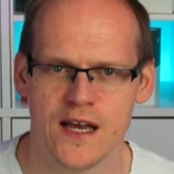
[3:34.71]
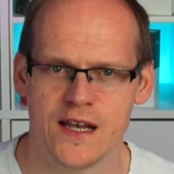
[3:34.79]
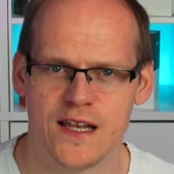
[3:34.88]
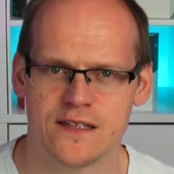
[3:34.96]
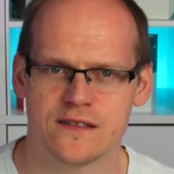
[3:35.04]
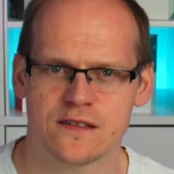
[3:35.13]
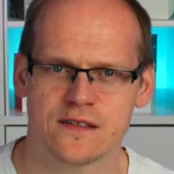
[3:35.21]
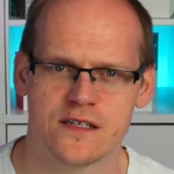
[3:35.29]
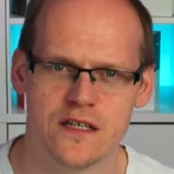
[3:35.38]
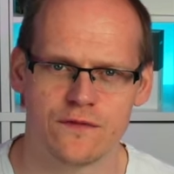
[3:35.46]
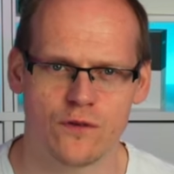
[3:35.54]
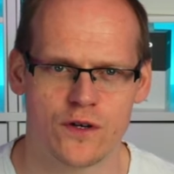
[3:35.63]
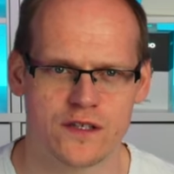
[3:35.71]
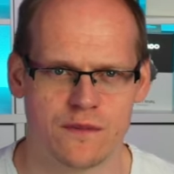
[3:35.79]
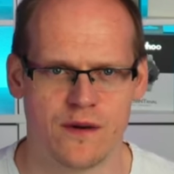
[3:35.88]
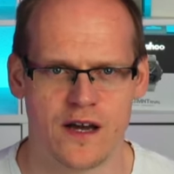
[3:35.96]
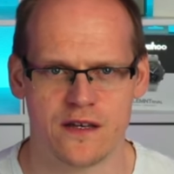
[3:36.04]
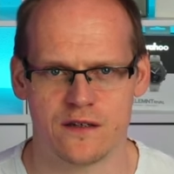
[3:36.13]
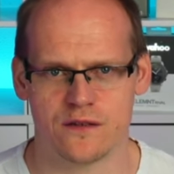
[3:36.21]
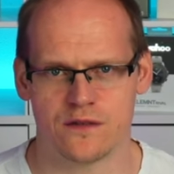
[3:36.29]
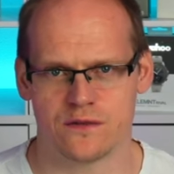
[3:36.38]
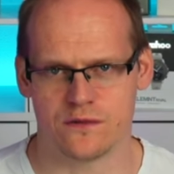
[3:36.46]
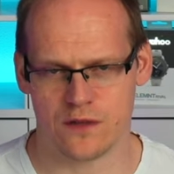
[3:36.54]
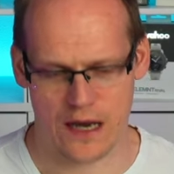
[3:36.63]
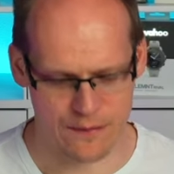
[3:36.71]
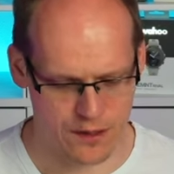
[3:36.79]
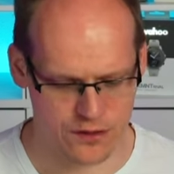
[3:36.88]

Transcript: Letzteres hilft euch dabei, einmal